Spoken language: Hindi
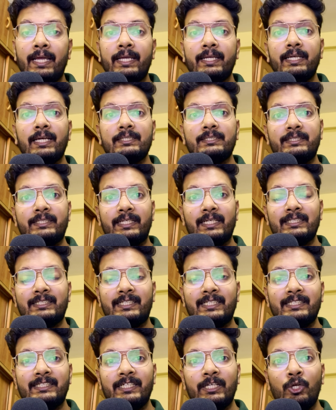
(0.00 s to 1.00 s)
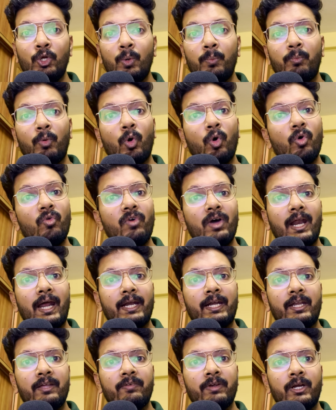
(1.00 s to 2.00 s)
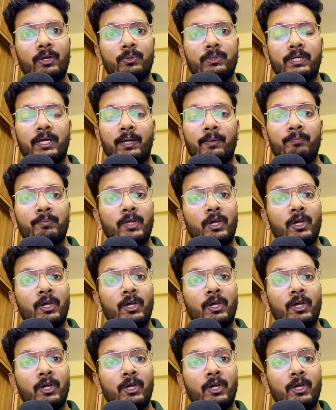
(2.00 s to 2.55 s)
या सी एस टी सी लूप ओवर एक्टिवेट हो जाए